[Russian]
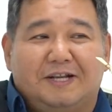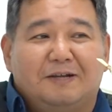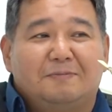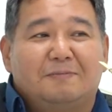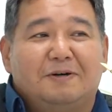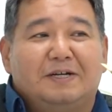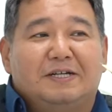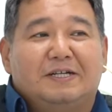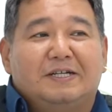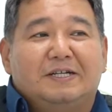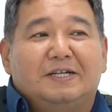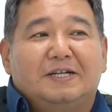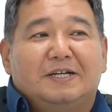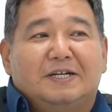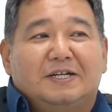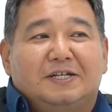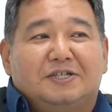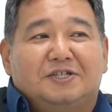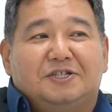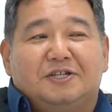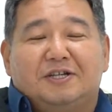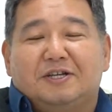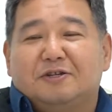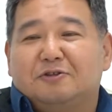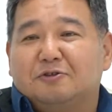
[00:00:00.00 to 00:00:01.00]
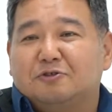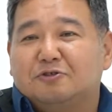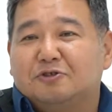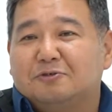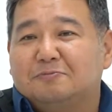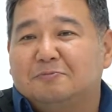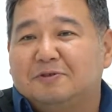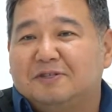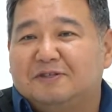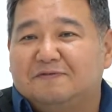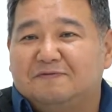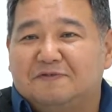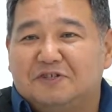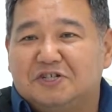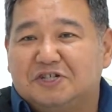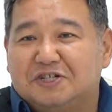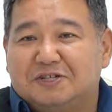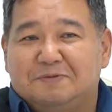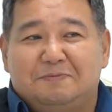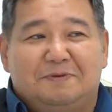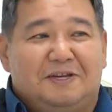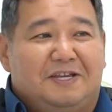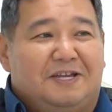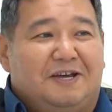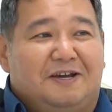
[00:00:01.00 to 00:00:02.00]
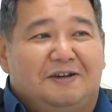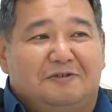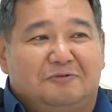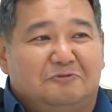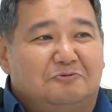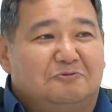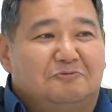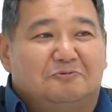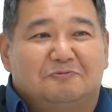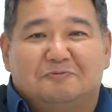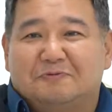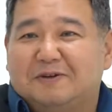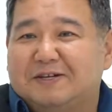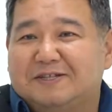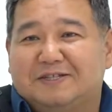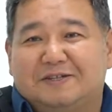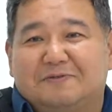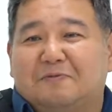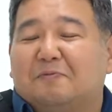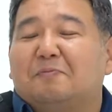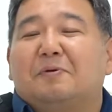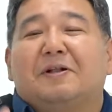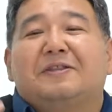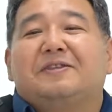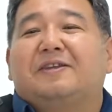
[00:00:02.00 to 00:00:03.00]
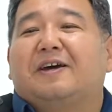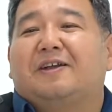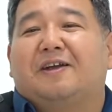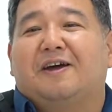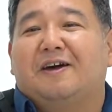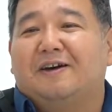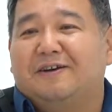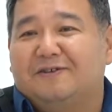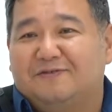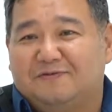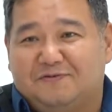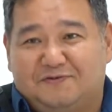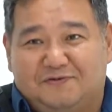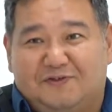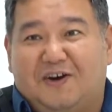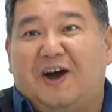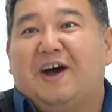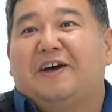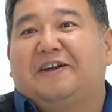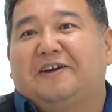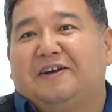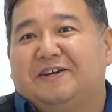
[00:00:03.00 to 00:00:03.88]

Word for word: Либо человек должен быть выше меня, ну, хотя в полтора, в два